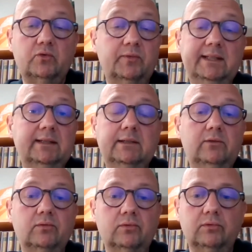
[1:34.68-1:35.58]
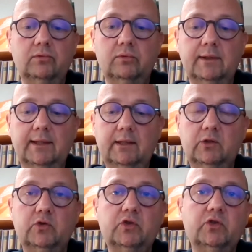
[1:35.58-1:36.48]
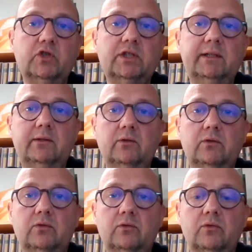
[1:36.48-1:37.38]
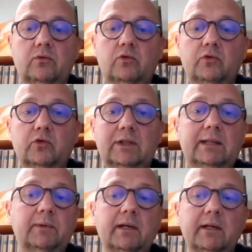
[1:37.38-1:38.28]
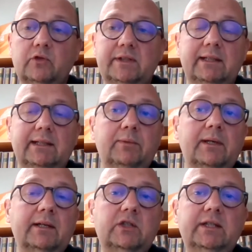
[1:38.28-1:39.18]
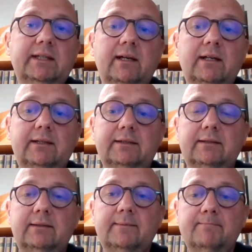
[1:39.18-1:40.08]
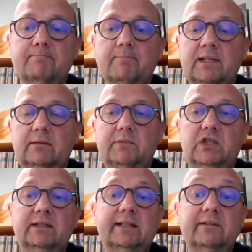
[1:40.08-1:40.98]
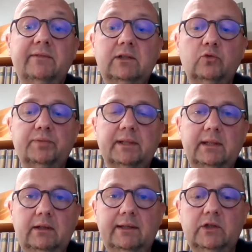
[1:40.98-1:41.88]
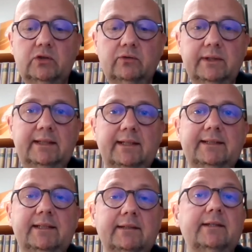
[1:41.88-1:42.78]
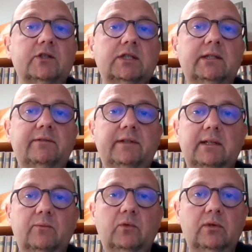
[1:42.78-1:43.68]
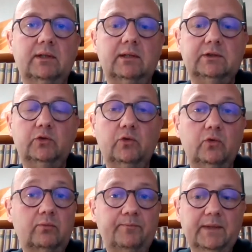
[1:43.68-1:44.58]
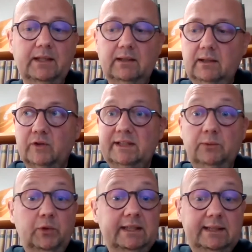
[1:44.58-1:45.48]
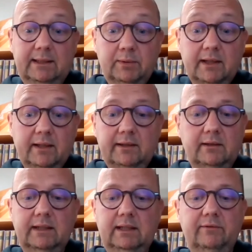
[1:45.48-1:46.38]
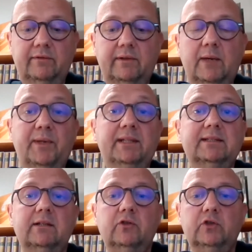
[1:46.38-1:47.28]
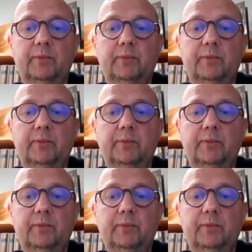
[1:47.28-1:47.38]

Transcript: m'étais dit que je changerais euh, le nom de la librairie, parce que c'est une librairie généraliste mais j'ai très vite compris que les gens étaient assez attachés finalement à ce nom. Euh, donc c'est une petite librairie hein, qui fait à peine 50